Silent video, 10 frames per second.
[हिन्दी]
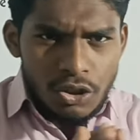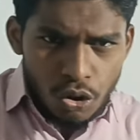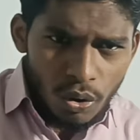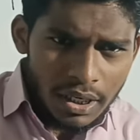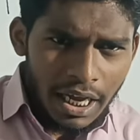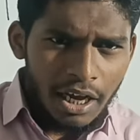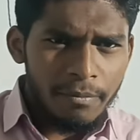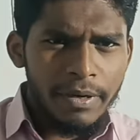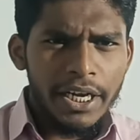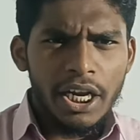जो
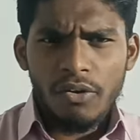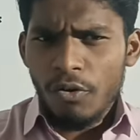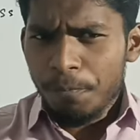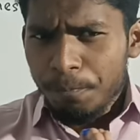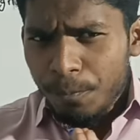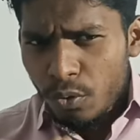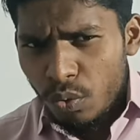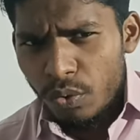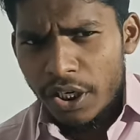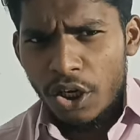नाम है वो
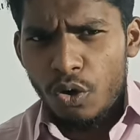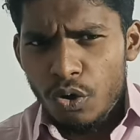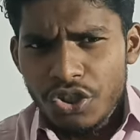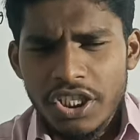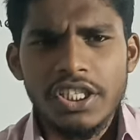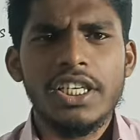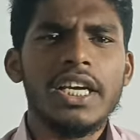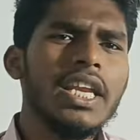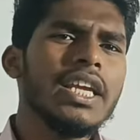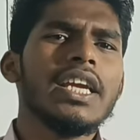पूरी कोशिश
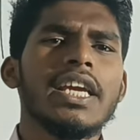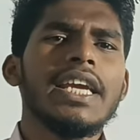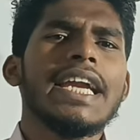करेंगे